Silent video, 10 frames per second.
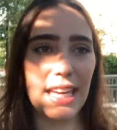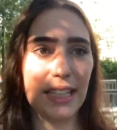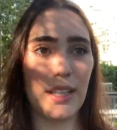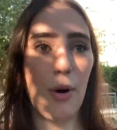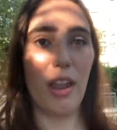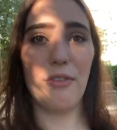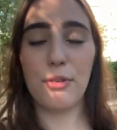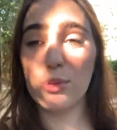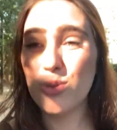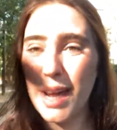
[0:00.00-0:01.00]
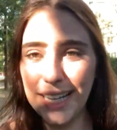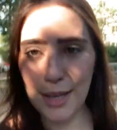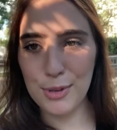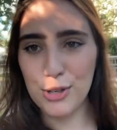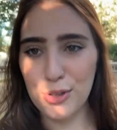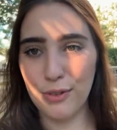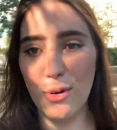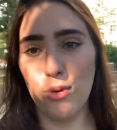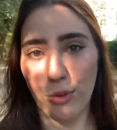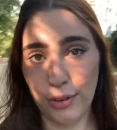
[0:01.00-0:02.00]
Então ela fica uns 40 minutos de
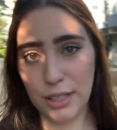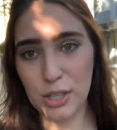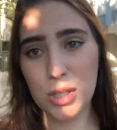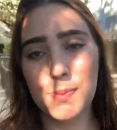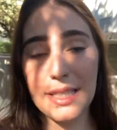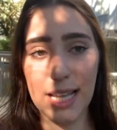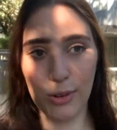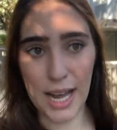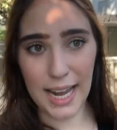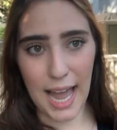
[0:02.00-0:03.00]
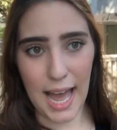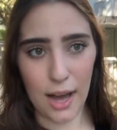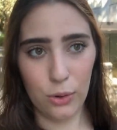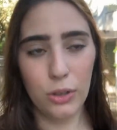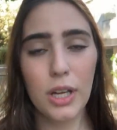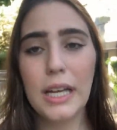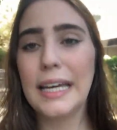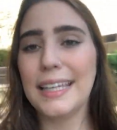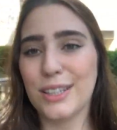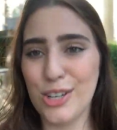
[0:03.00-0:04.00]
Vancouver, então a gente precisa alugar carro.
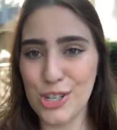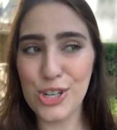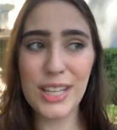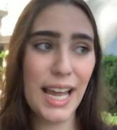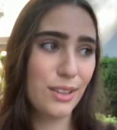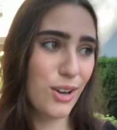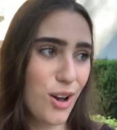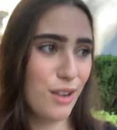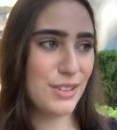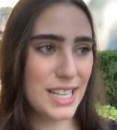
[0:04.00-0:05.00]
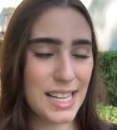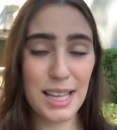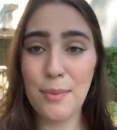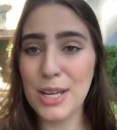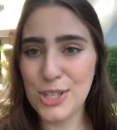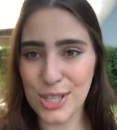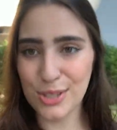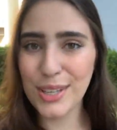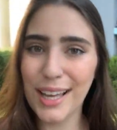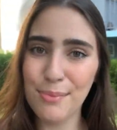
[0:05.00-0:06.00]
Então a gente tá indo agora fazer exatamente
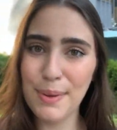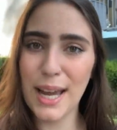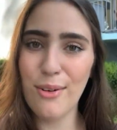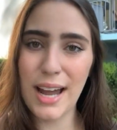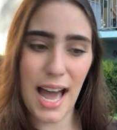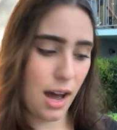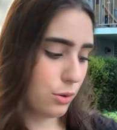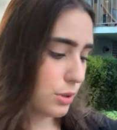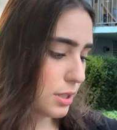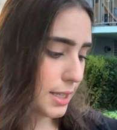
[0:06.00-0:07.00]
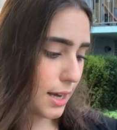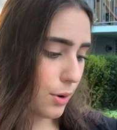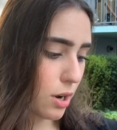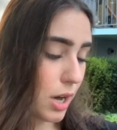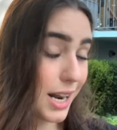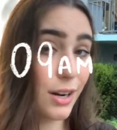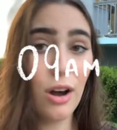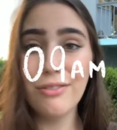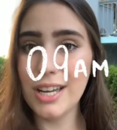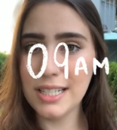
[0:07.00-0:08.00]
isso, que é pegar o carro. São agora
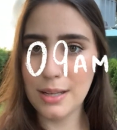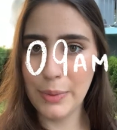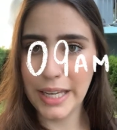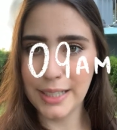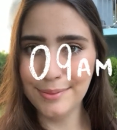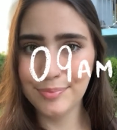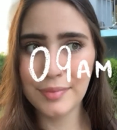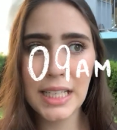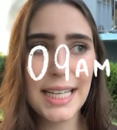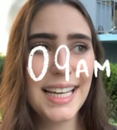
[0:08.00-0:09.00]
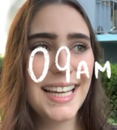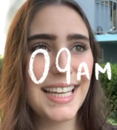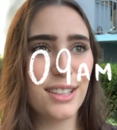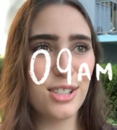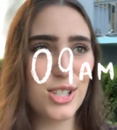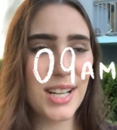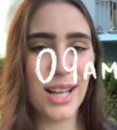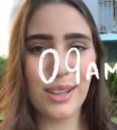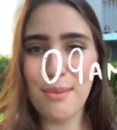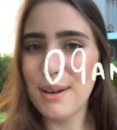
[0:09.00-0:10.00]
9 horas da manhã. Então a gente
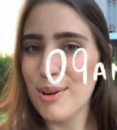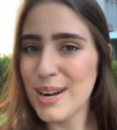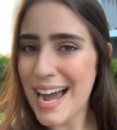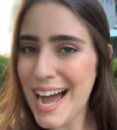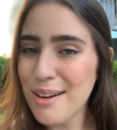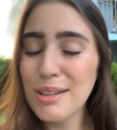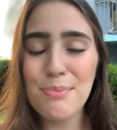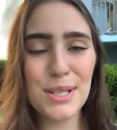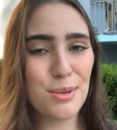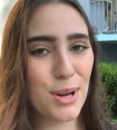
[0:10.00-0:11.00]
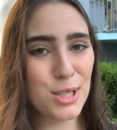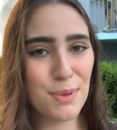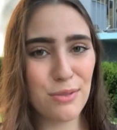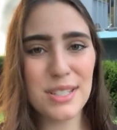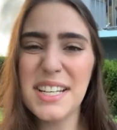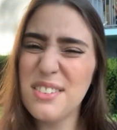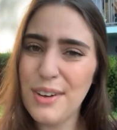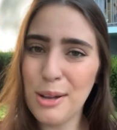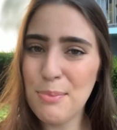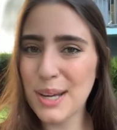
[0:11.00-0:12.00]
tá indo lá pegar o carro e depois eu mostro pra vocês e
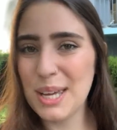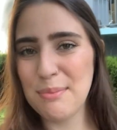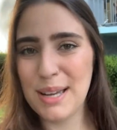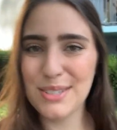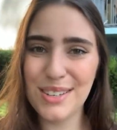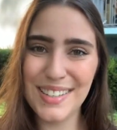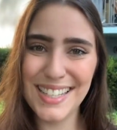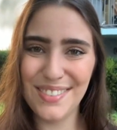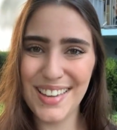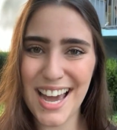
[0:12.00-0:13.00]
falo um pouquinho mais do que vai ser a